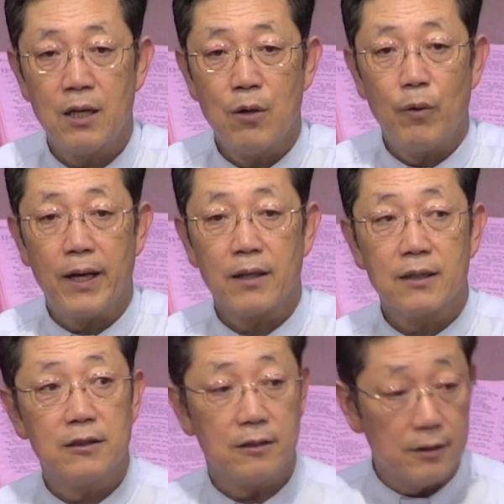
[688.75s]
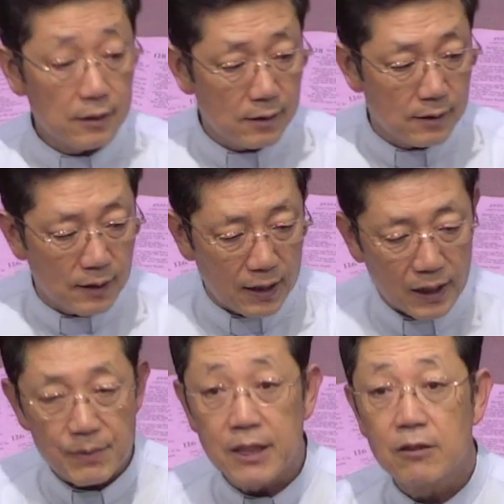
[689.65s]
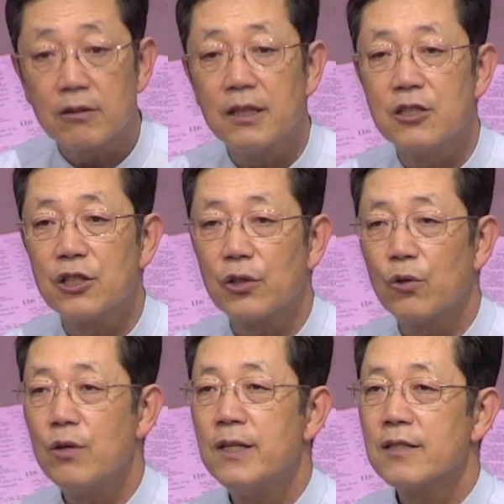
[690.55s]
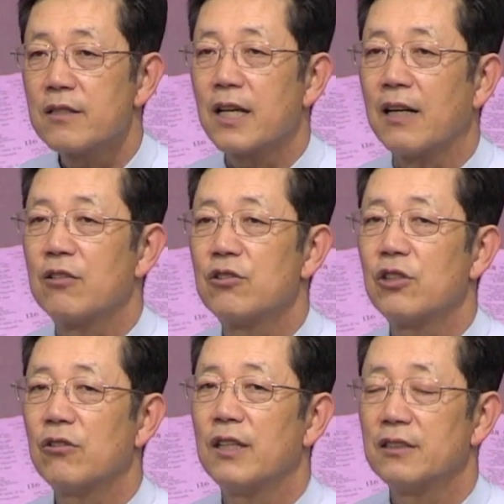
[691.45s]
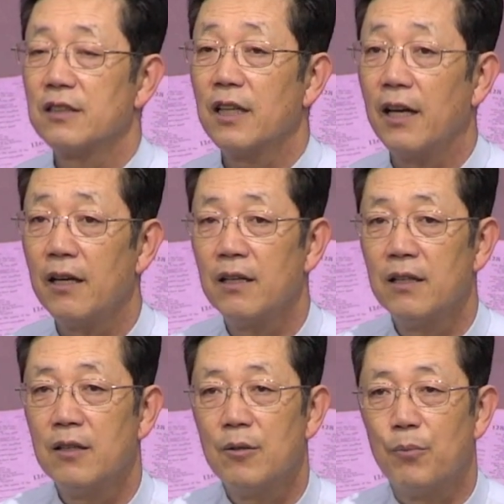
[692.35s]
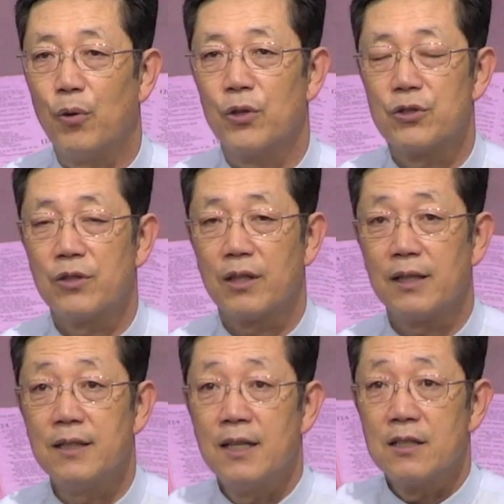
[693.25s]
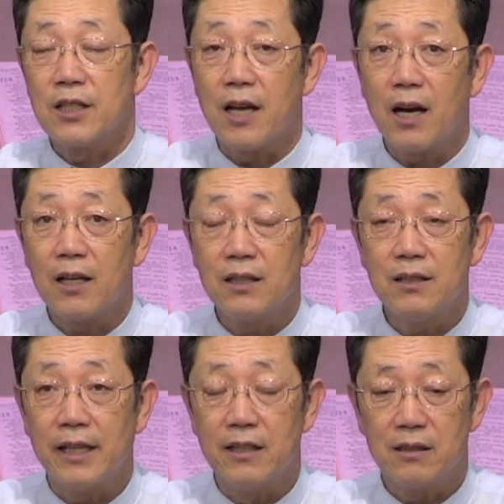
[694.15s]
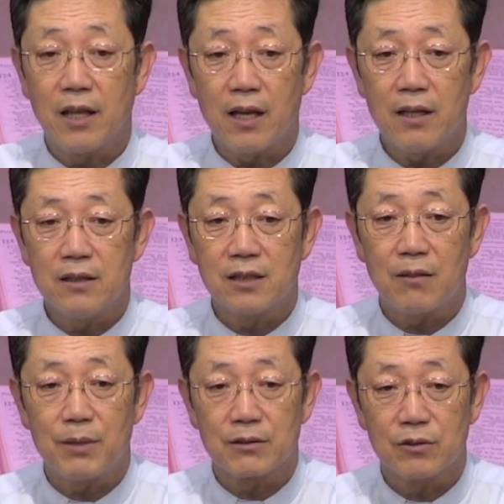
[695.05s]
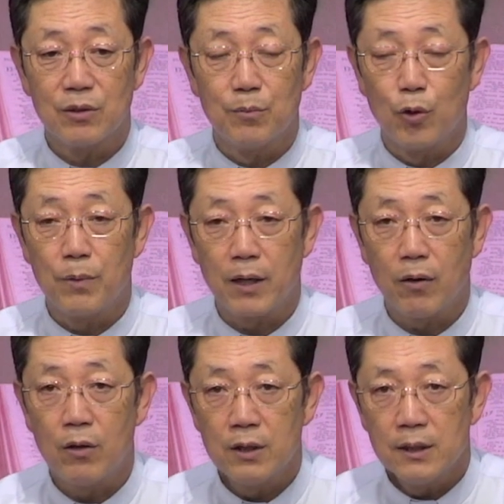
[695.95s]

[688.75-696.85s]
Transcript: 왜? 그들을 하나님 이끌어내시기로 작정하신 게 보여주는. 그러니까 재앙이 내릴 때 이스라엘 백성들은 뭘 봐요?